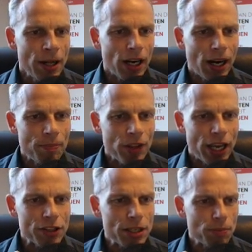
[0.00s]
Ähm,
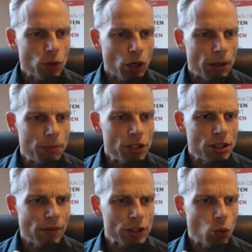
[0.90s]
es gibt noch ein
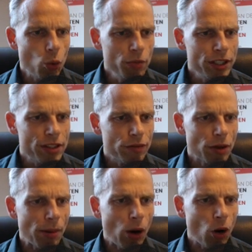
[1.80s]
bisschen was um diesen
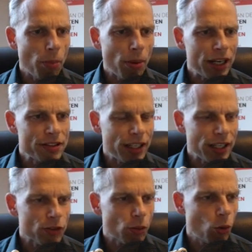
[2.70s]

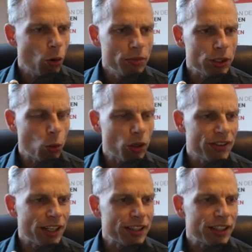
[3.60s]
Verbraucherpreisindex drumherum. Die
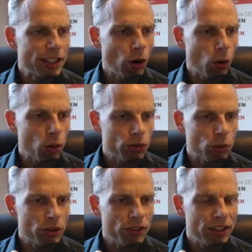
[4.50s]
Uhrzeiten hier in der
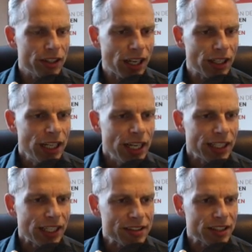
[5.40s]
Eurozone sind dann
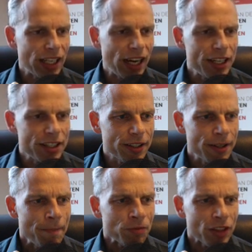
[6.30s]
das gleiche.
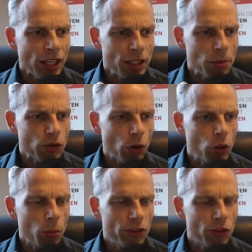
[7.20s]
Dann gibt es
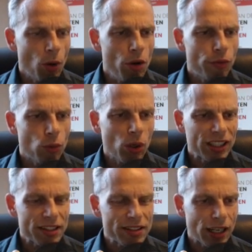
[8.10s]
heute um 12 Uhr
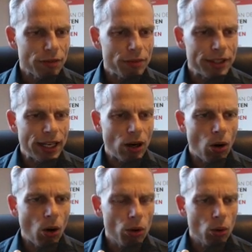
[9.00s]
das Treffen der
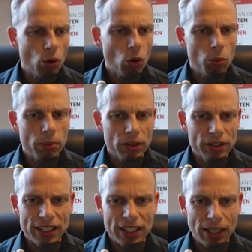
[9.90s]
Eurogruppe.
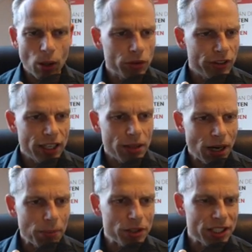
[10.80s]
Die genauen
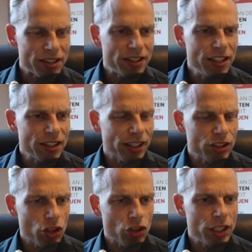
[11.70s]
Themen habe ich jetzt nicht
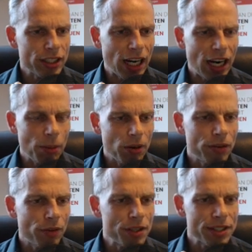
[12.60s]
recherchiert, aber
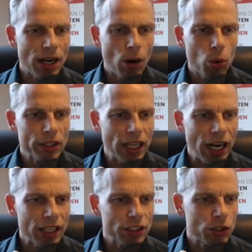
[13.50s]
wir wissen auch,
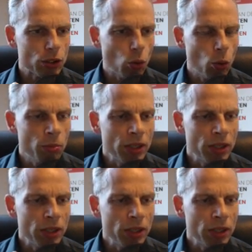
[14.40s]
Nachrichten um